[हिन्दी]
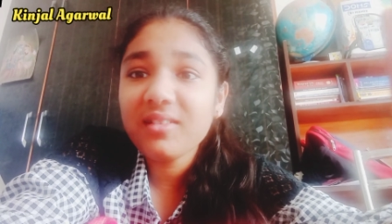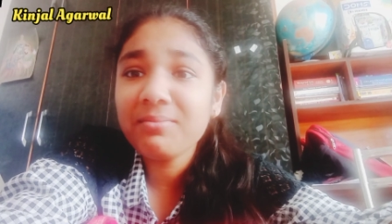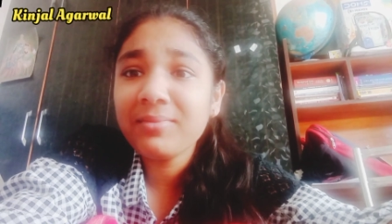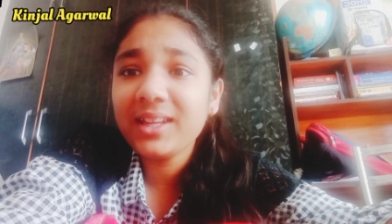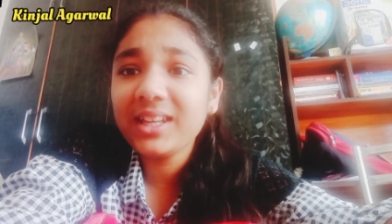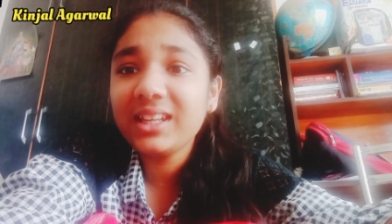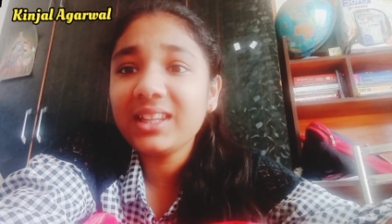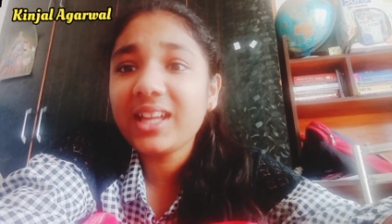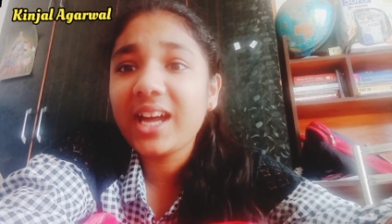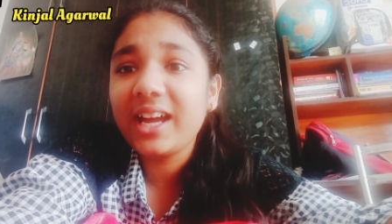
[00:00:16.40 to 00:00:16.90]

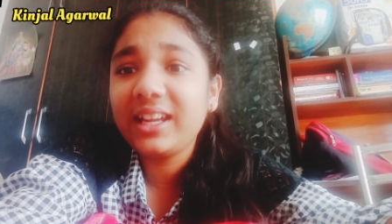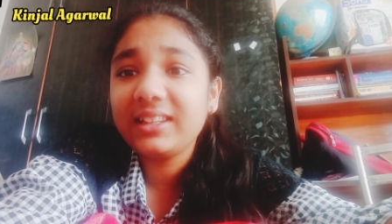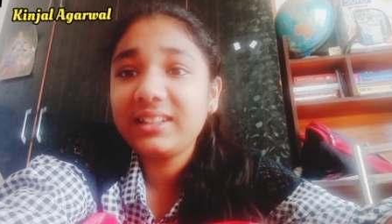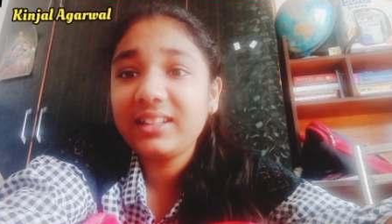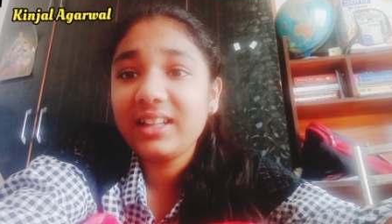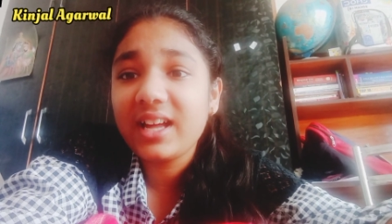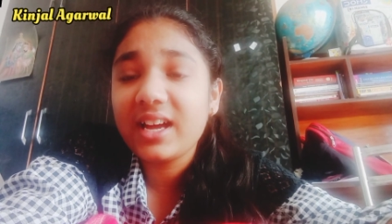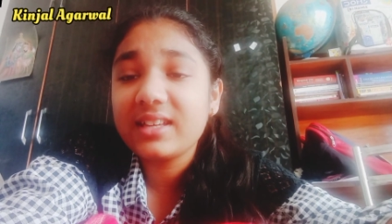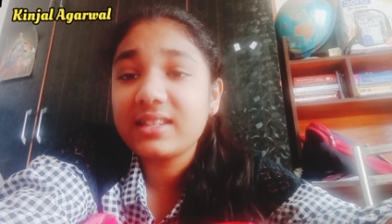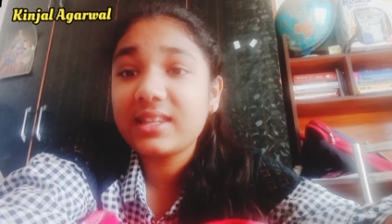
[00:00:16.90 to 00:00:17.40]
मेरी
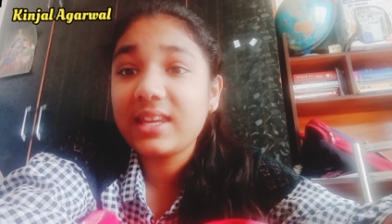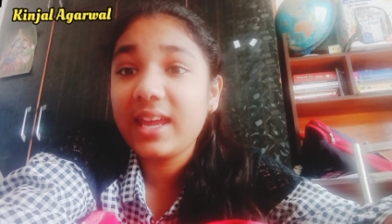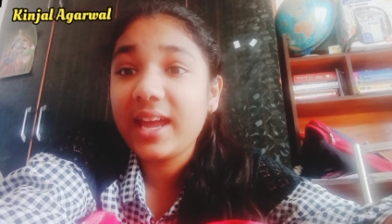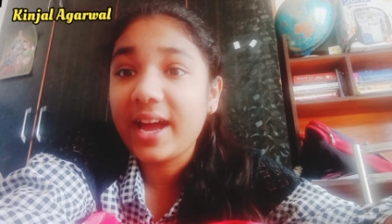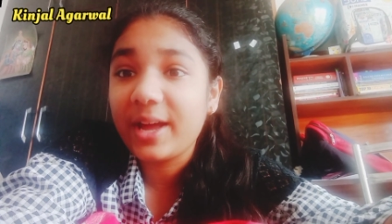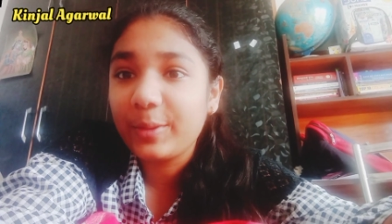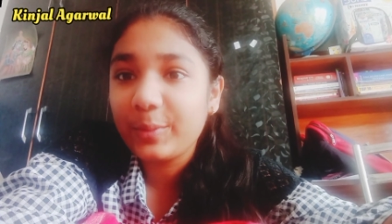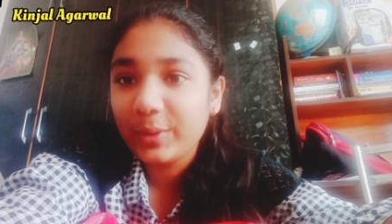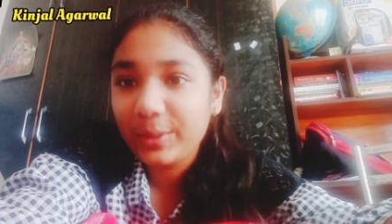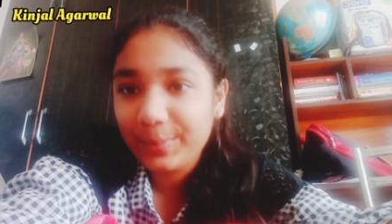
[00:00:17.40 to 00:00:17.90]
नाइन्थ क्लास की
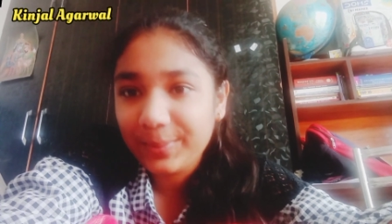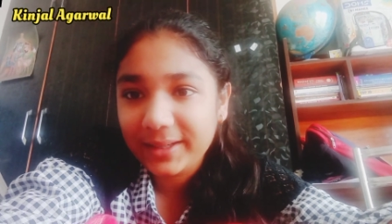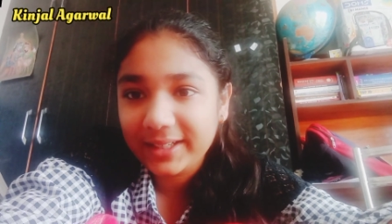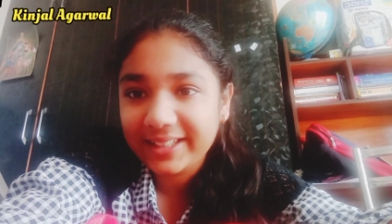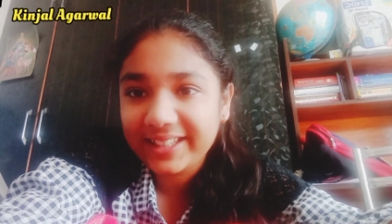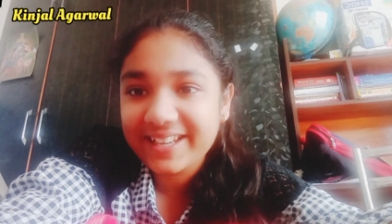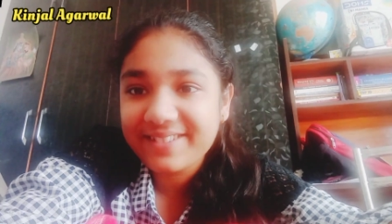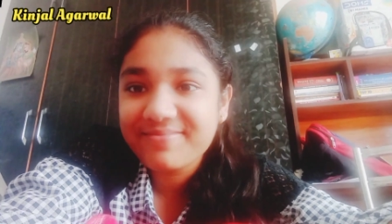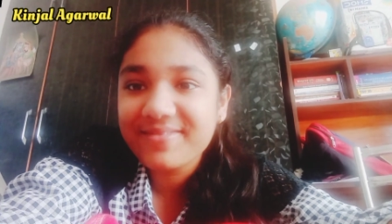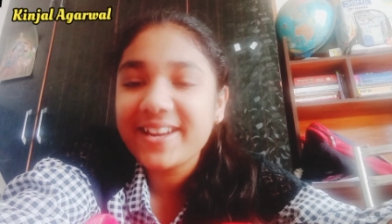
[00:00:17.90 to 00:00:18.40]
एनुअल
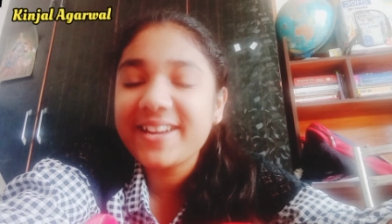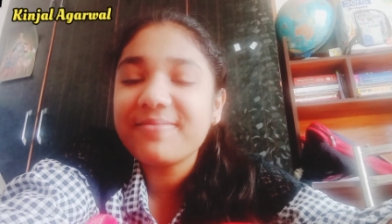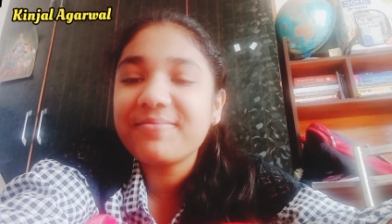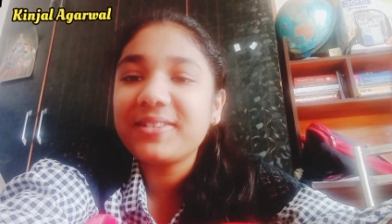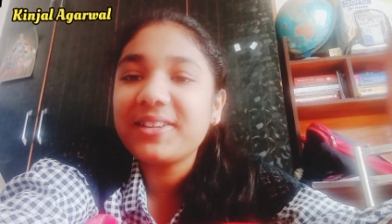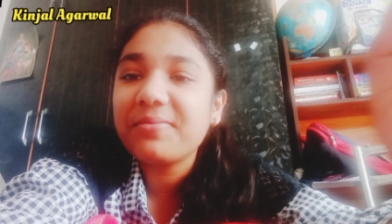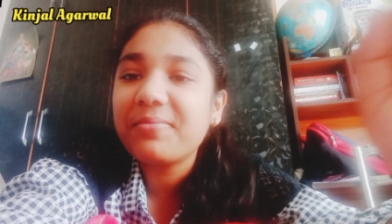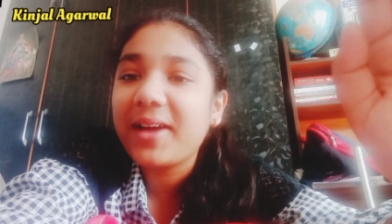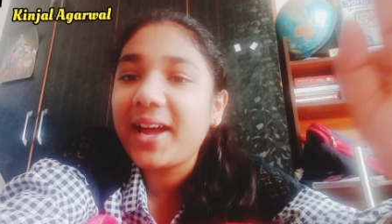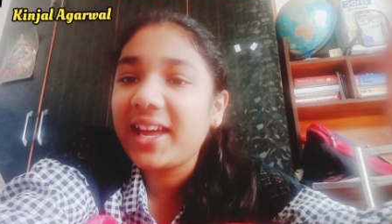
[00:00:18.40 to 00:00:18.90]
PTM है and
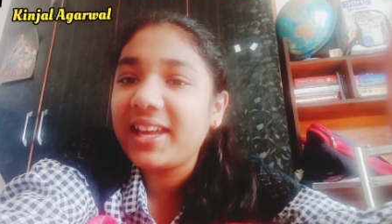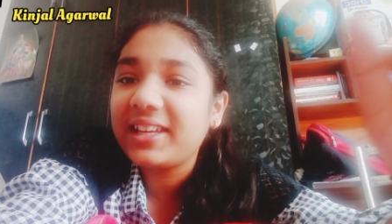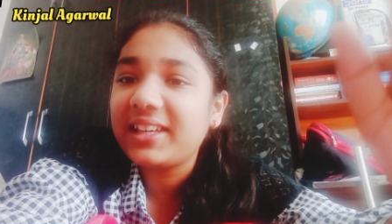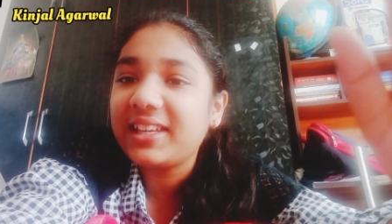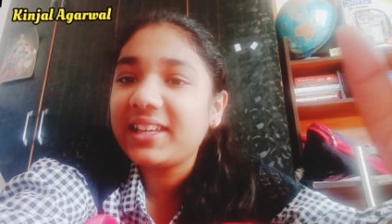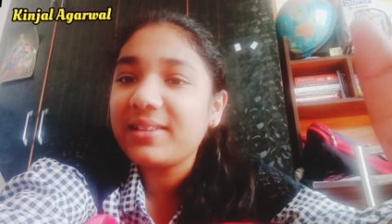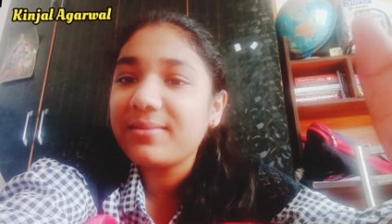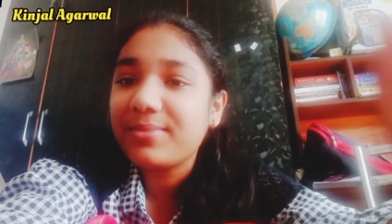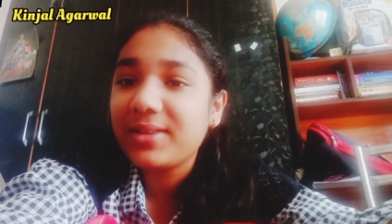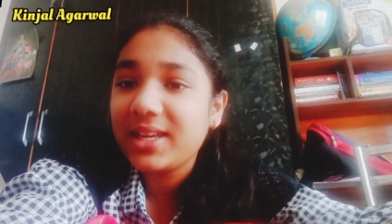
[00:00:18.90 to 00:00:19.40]
मेरे भाई
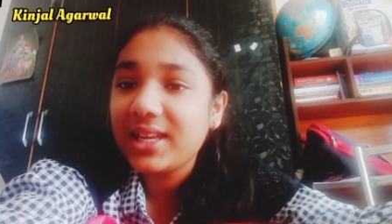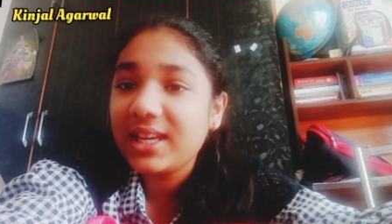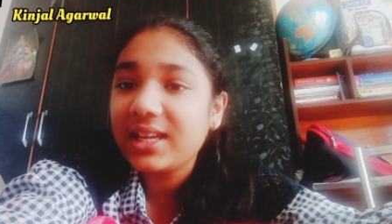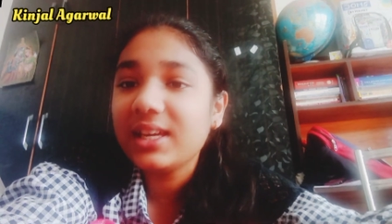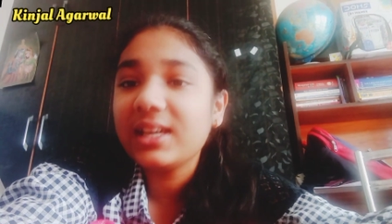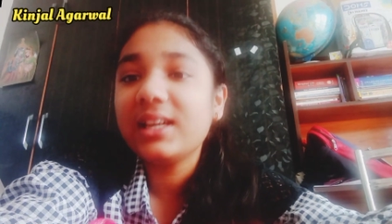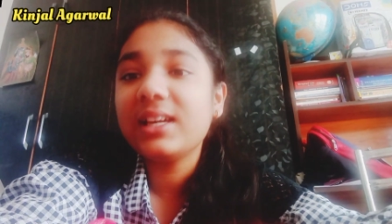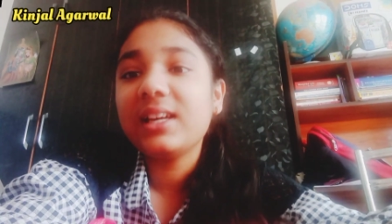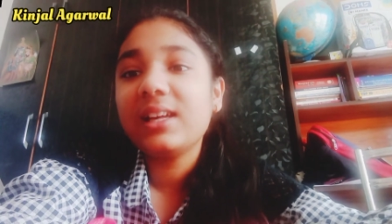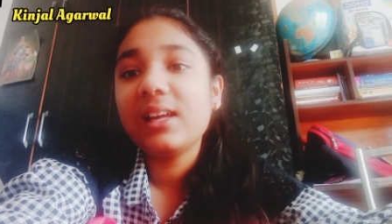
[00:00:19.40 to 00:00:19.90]
की भी